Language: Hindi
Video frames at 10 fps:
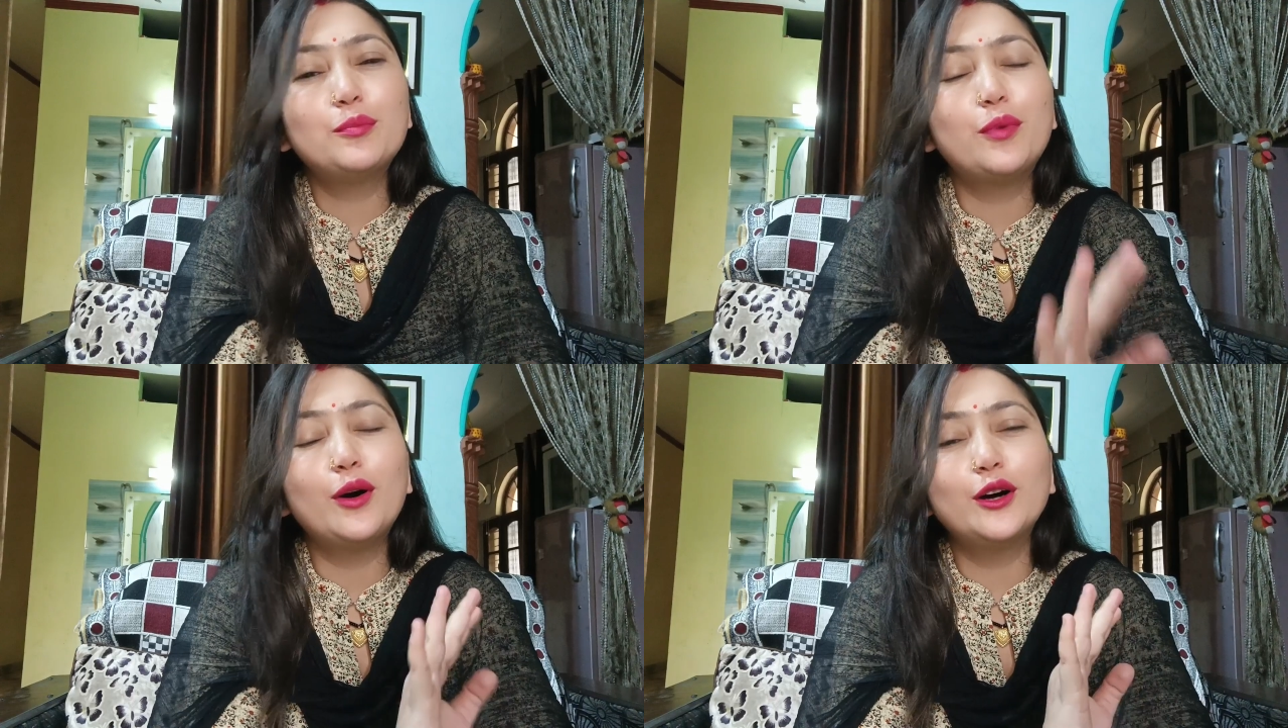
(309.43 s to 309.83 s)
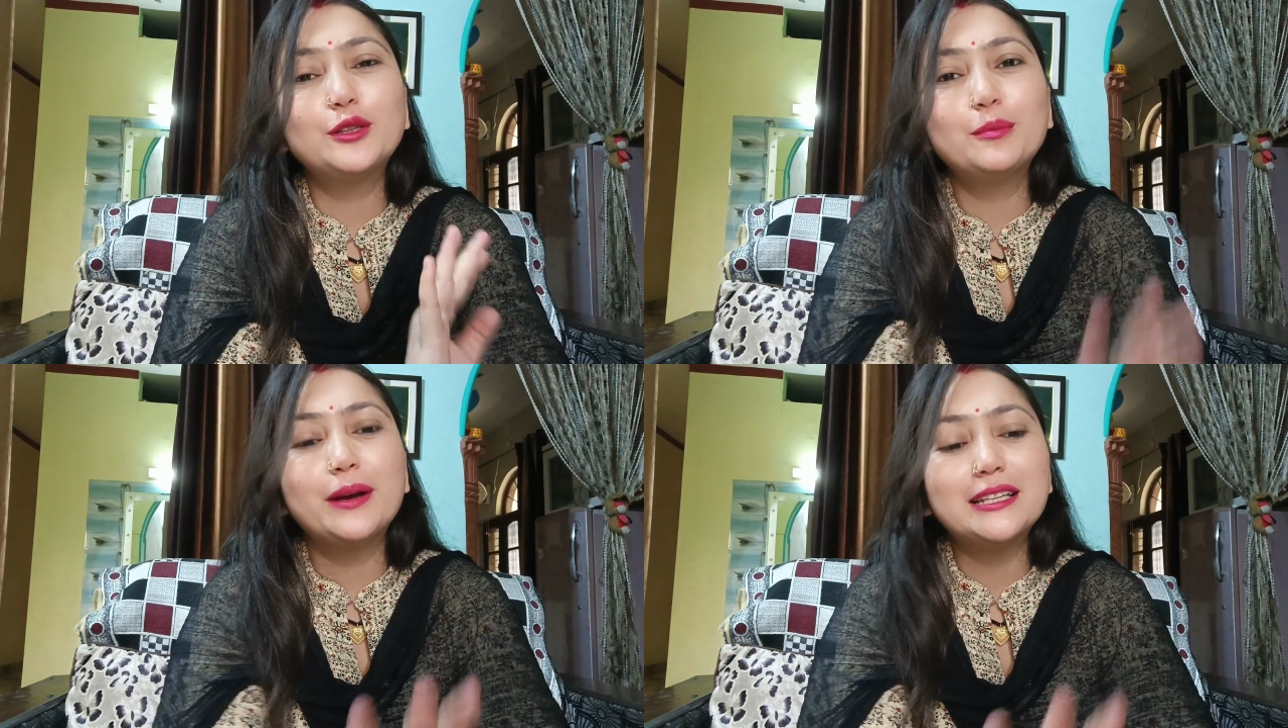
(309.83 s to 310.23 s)
ये
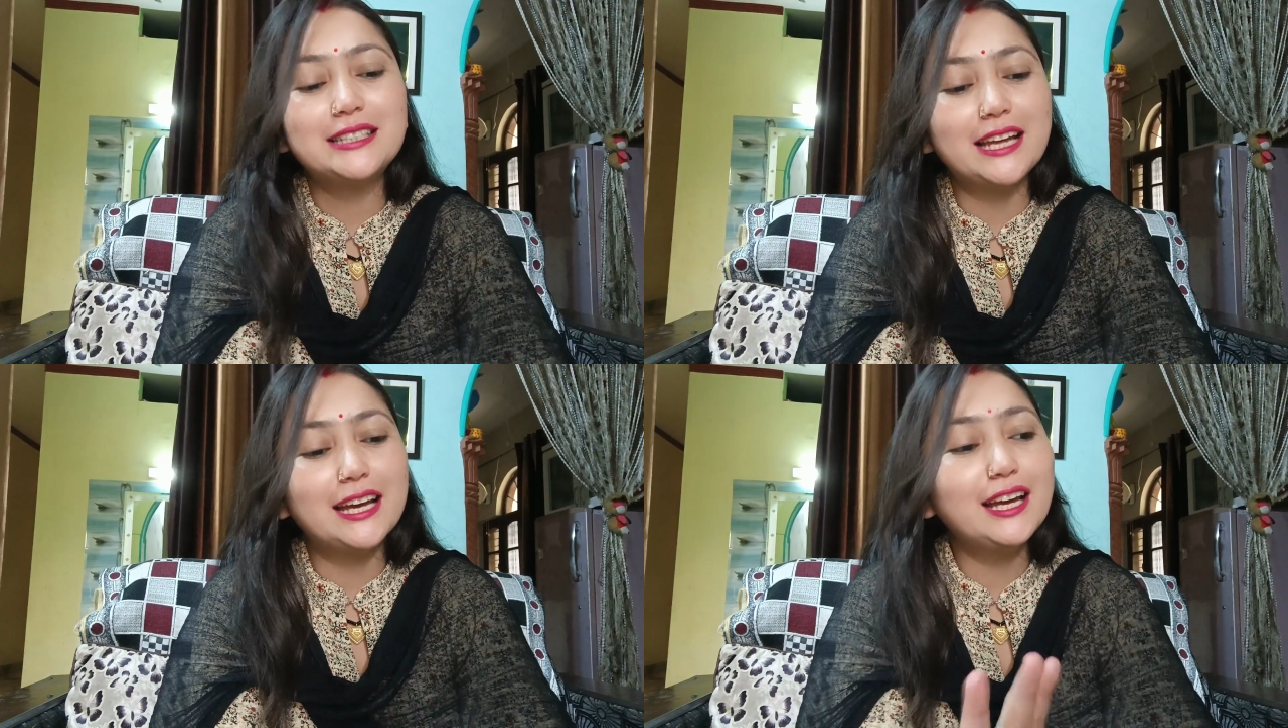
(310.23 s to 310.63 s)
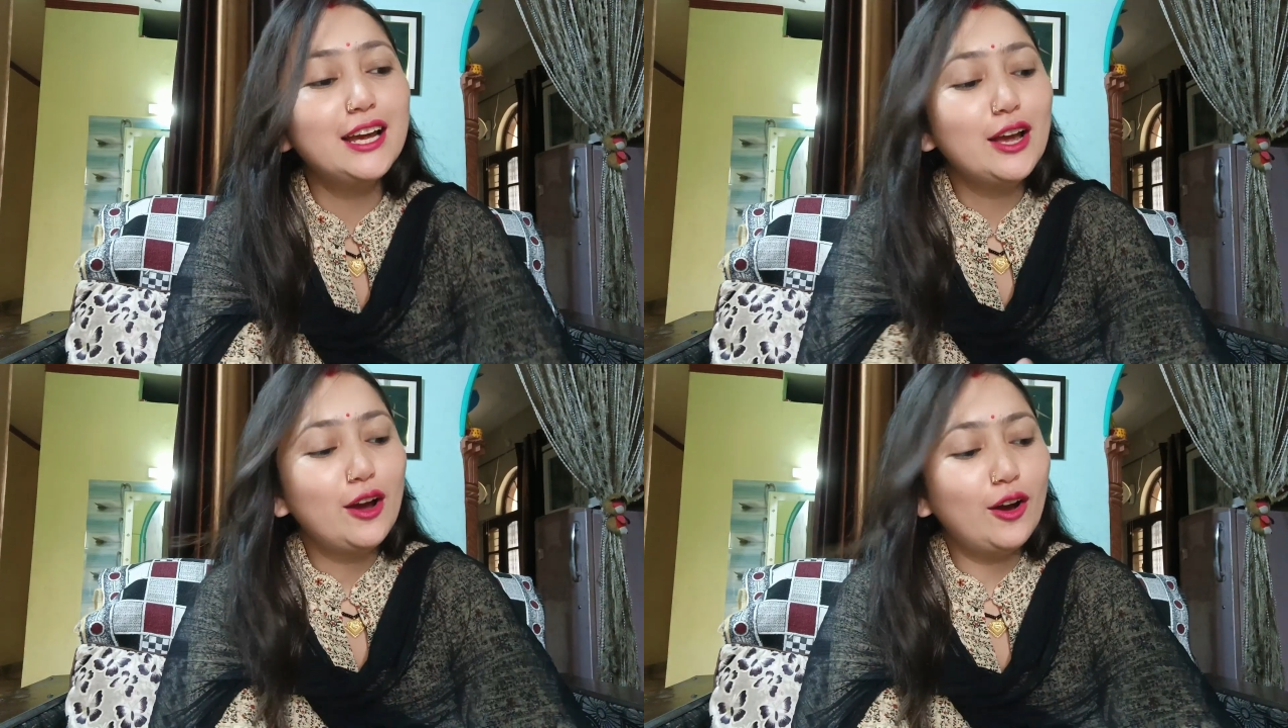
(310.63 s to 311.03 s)
बहुत मस्त है
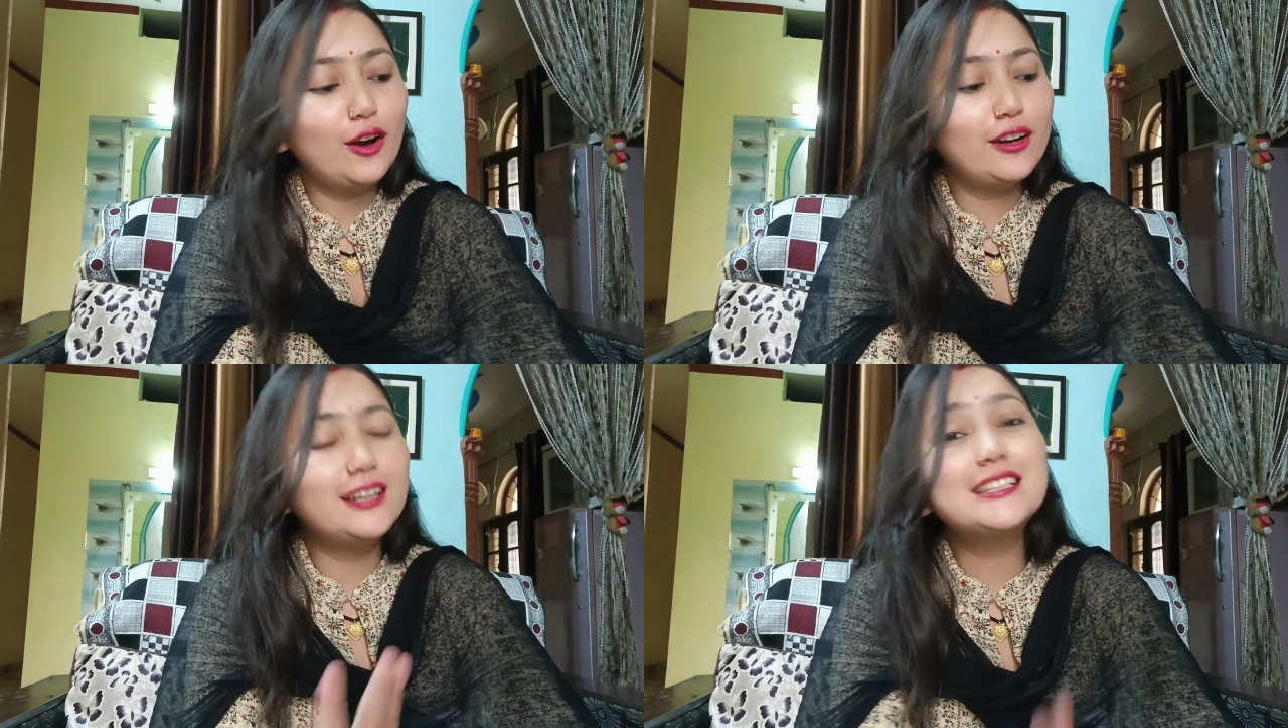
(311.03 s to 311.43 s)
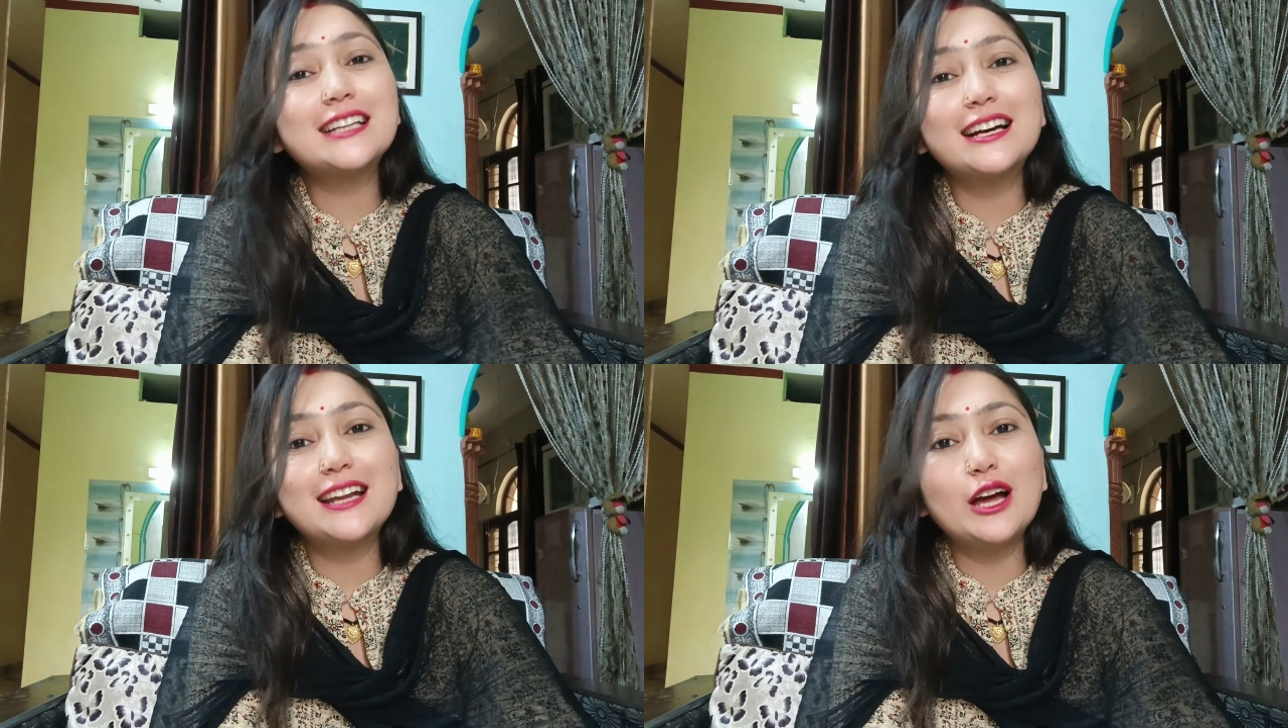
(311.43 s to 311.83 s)
और
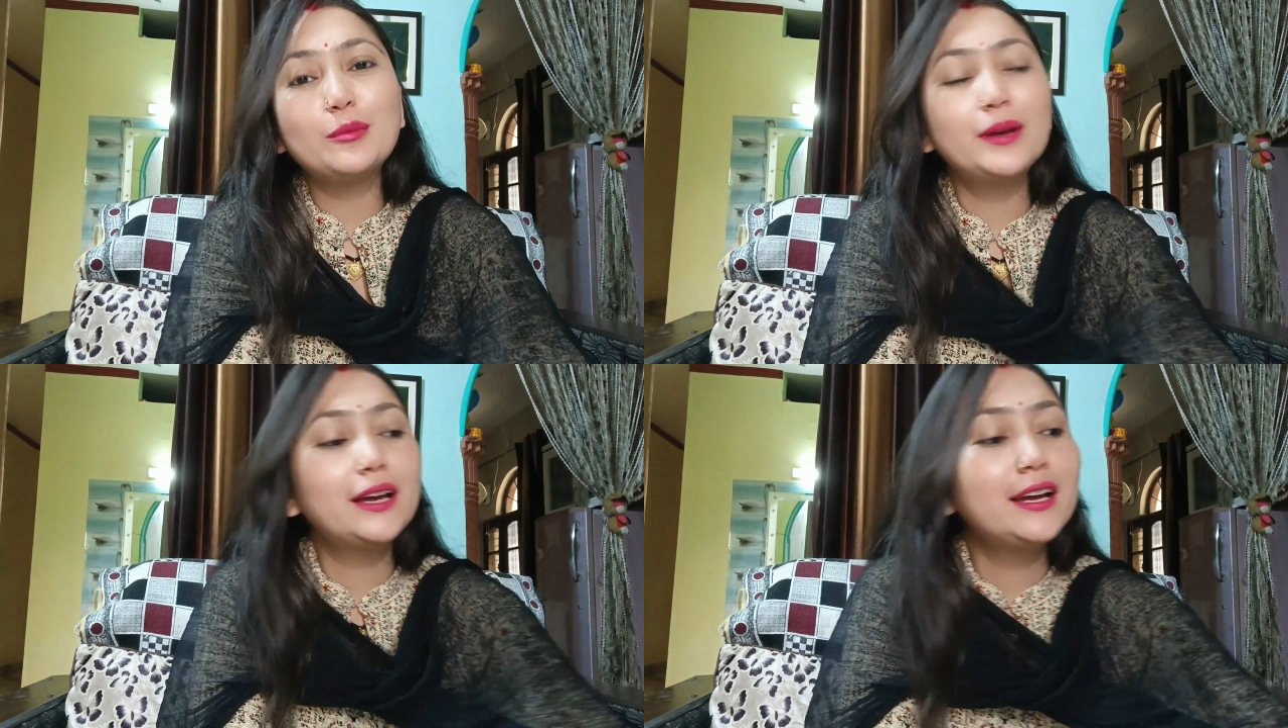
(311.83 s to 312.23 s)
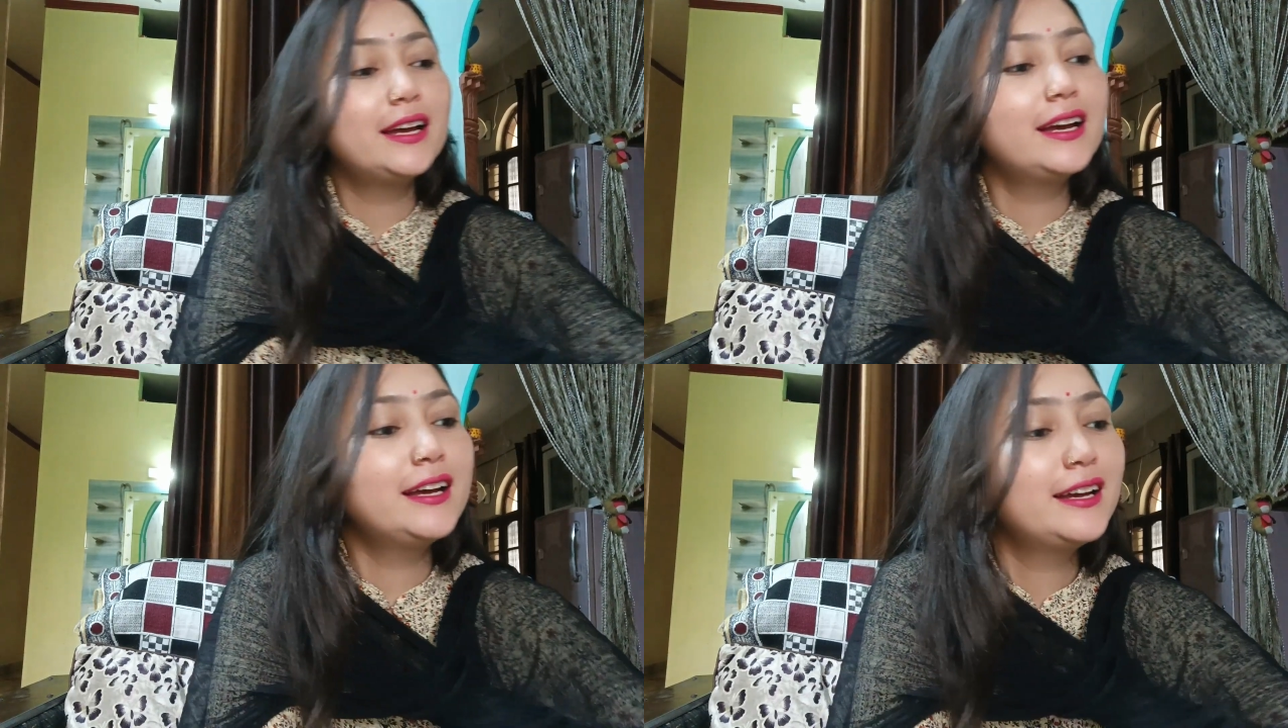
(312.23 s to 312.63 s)
इसका नाम
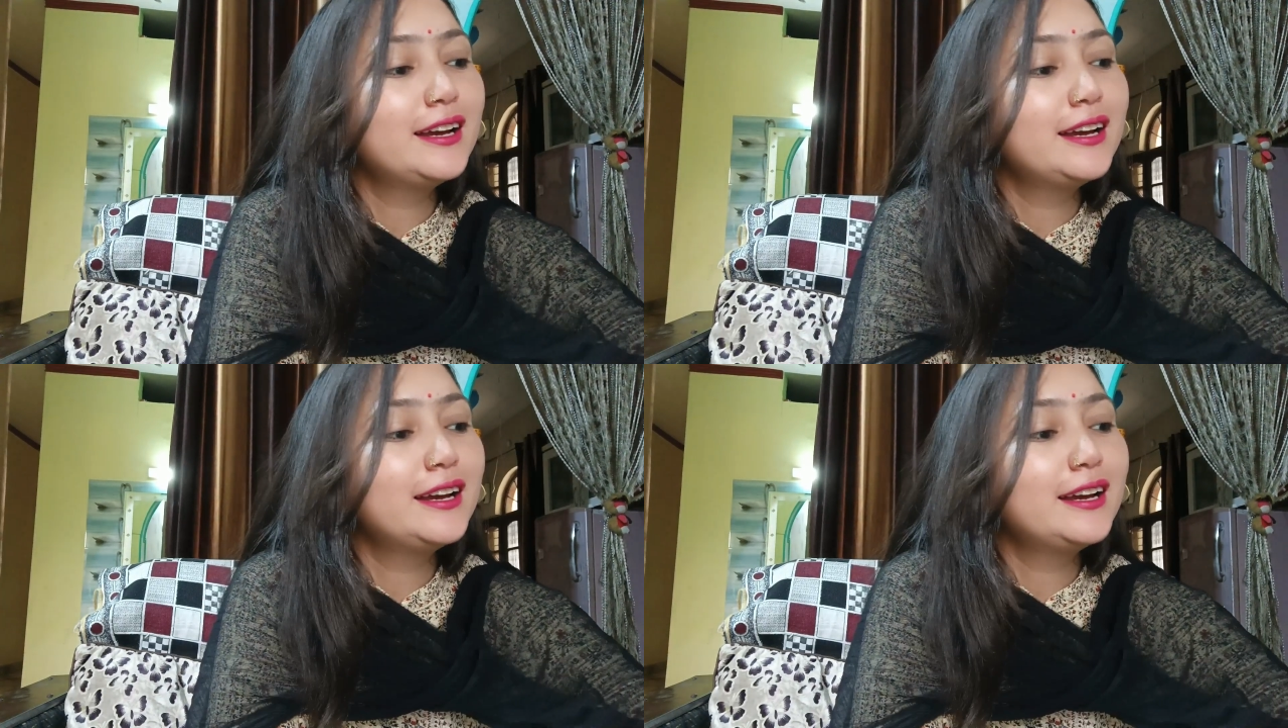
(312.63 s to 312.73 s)
है